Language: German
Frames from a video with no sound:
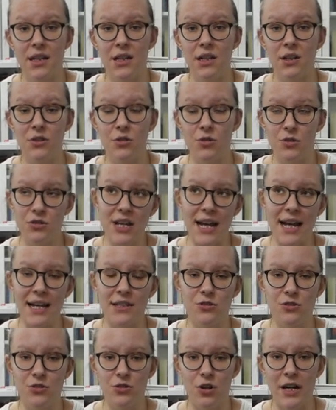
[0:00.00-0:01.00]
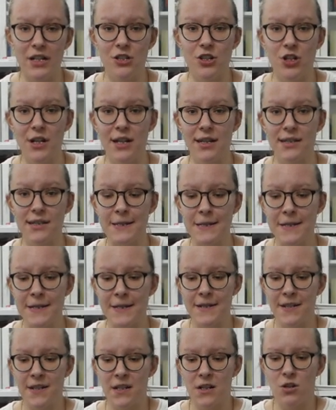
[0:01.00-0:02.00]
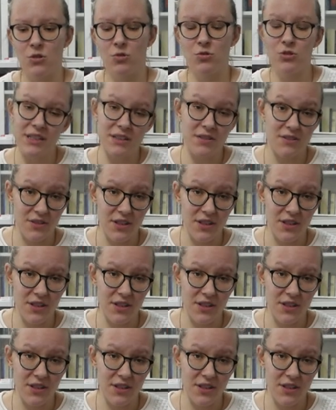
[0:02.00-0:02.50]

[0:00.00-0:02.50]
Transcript: in Österreich und Deutschland, und